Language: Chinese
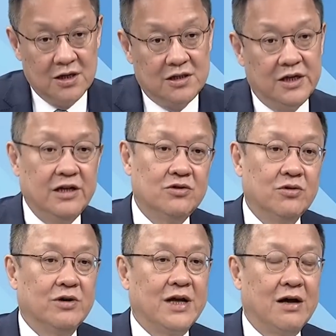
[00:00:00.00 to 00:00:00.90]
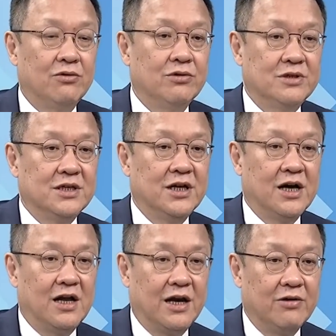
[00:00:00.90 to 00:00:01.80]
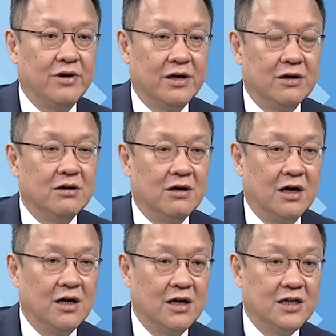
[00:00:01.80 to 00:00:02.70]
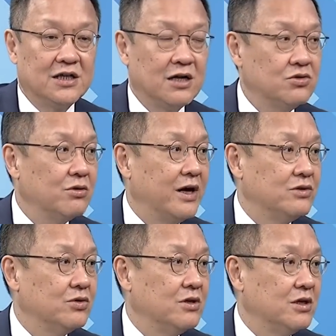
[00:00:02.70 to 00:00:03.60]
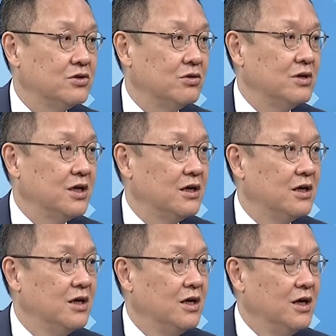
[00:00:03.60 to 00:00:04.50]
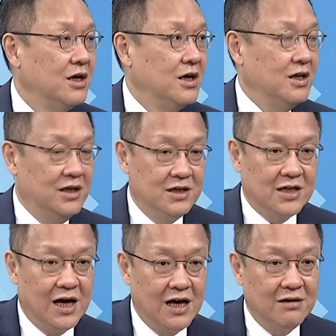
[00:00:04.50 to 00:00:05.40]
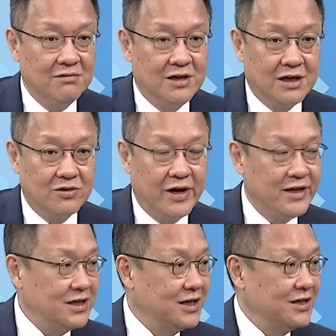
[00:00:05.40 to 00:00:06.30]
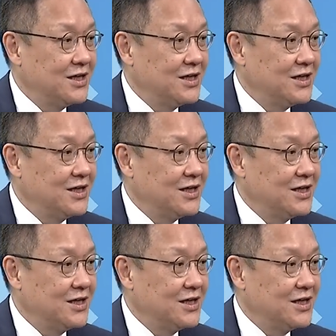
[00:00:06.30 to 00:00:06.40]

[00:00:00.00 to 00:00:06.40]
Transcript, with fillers: 今年中国大陆今年两会以后啊，李强出来做总理。李强，人家说，哎，这个李